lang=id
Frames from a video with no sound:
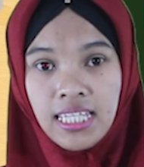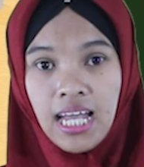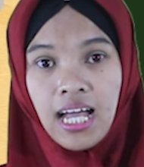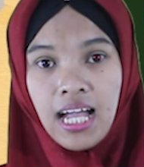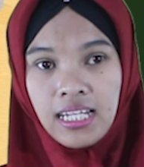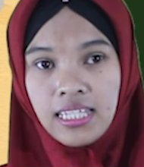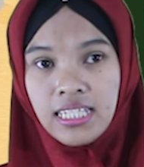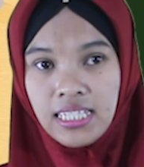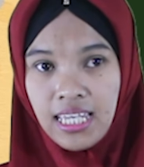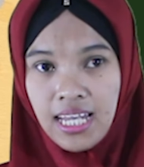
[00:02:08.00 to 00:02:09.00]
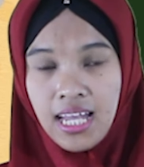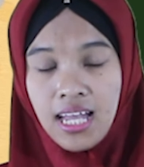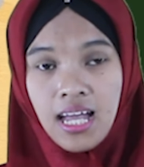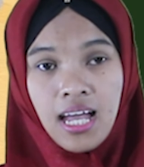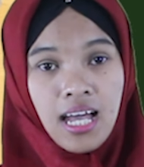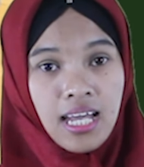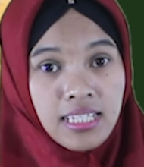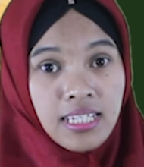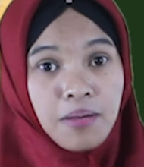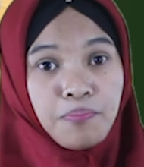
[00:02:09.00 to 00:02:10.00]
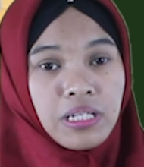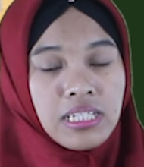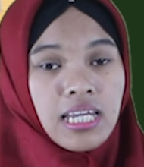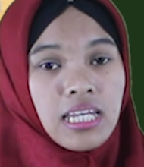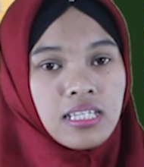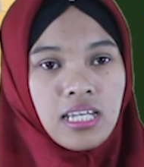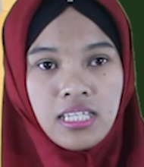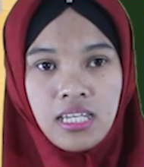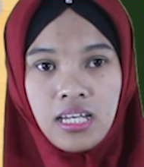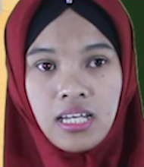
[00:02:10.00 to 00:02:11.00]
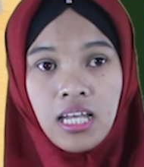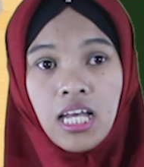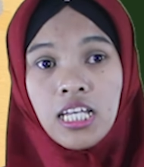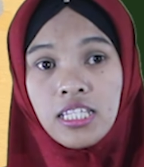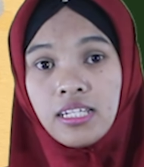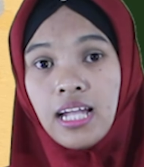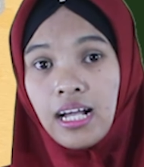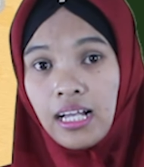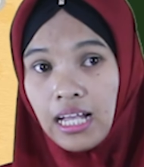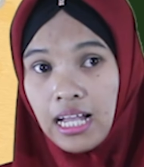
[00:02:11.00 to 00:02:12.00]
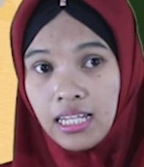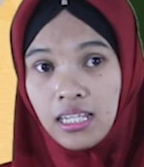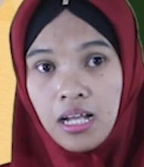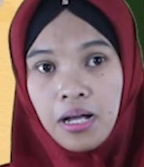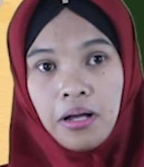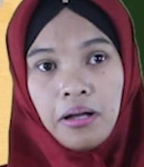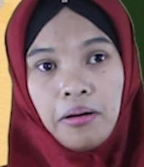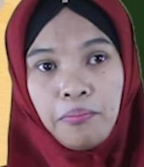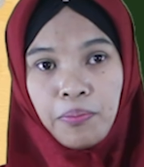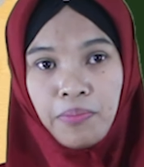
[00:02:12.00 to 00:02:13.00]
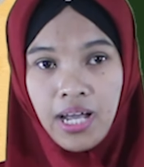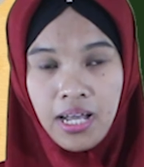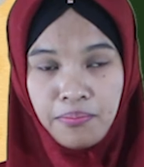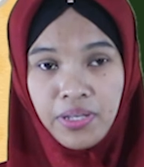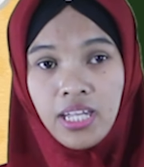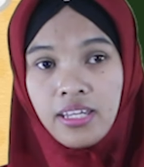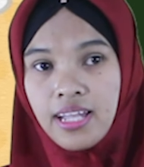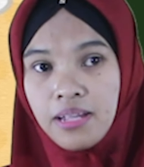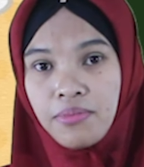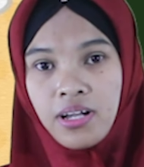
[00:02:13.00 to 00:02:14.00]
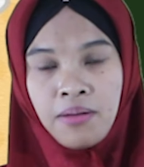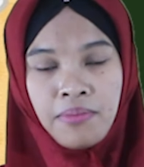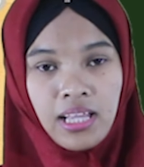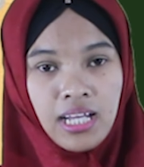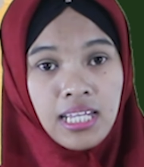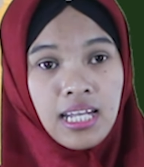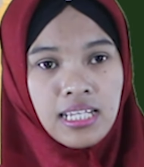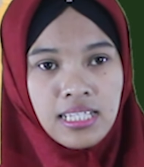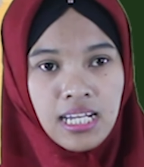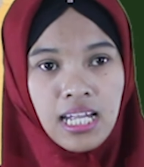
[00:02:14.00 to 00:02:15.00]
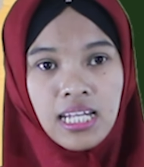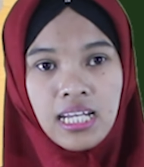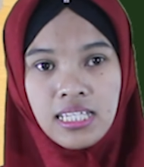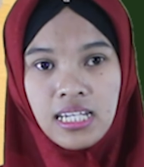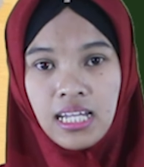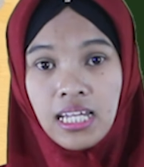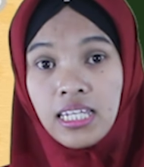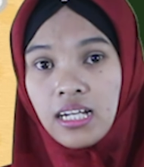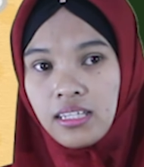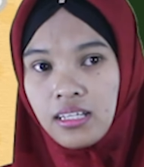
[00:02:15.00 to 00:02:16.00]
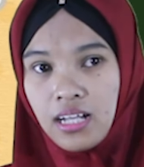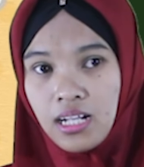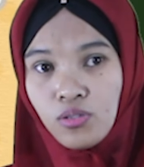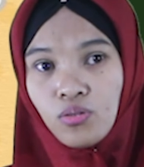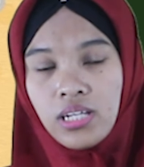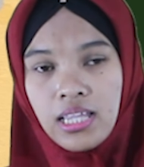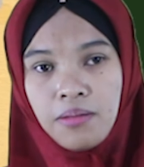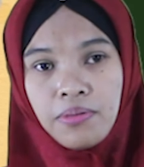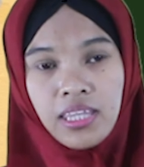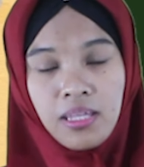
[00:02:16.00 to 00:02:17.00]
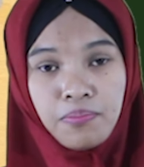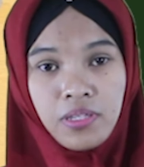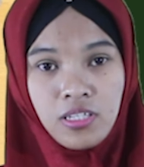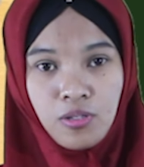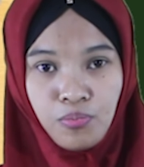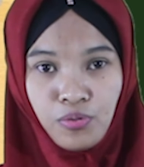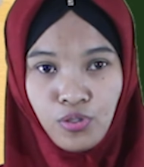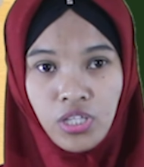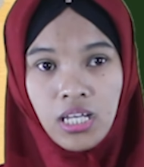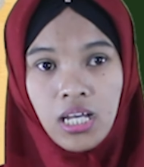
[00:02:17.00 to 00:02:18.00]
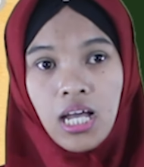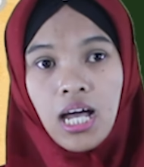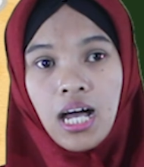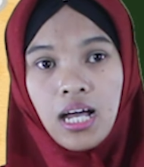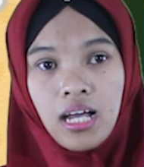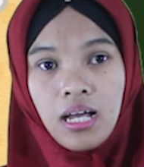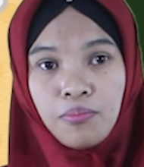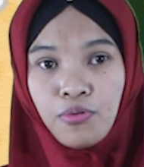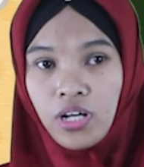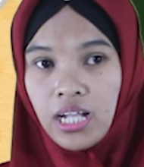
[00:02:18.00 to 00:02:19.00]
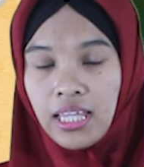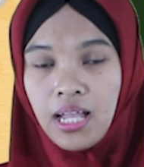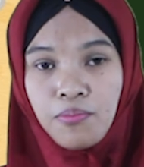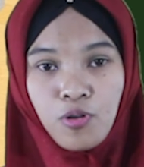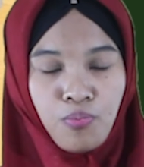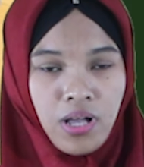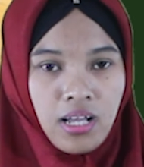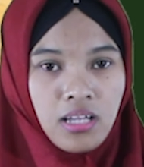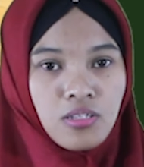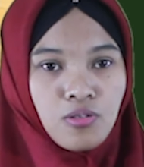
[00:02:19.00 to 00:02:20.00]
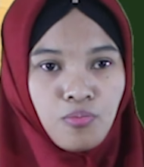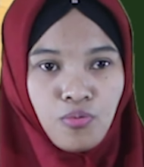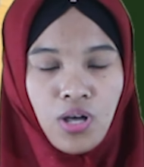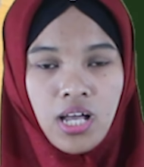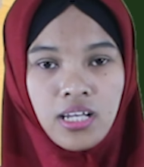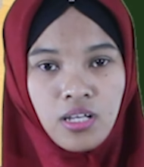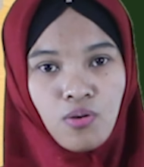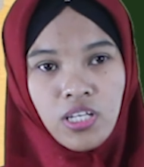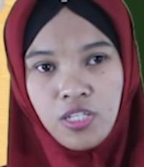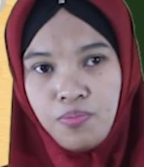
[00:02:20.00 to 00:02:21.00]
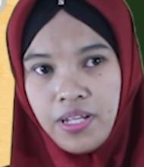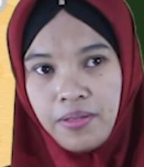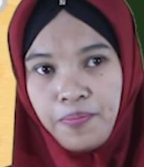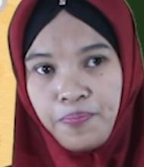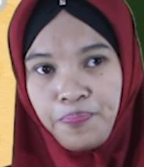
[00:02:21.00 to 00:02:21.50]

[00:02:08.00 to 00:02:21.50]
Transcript: yang artinya hanya percaya saja. Sedangkan memahami dan mengamalkan ajaran-ajaran yang terkandung dalam kitab tersebut bukanlah merupakan sebuah kewajiban.